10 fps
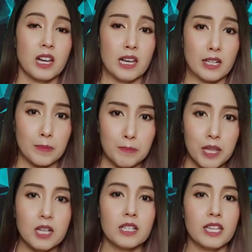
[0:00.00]
แล้วก็เผ
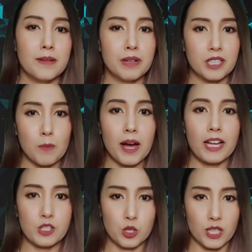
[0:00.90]
ลอกินมันเข้าไป
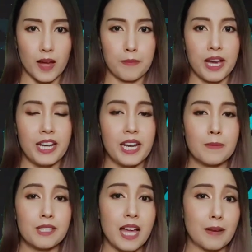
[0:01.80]
จนทำให้ได้รั
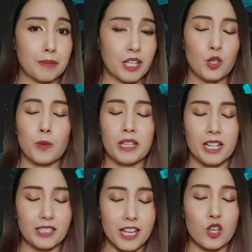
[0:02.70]
บสารพิษโดยไม่
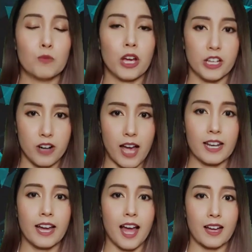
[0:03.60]
ตั้งใจอยู่บ่อยครั้ง
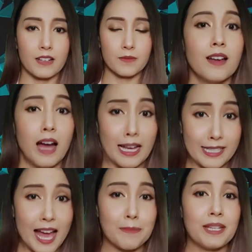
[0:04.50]
เลยค่ะ ไอ
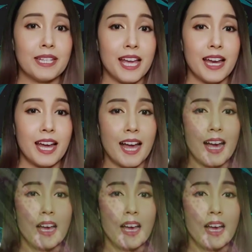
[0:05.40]
สารพิษนี้นะคะ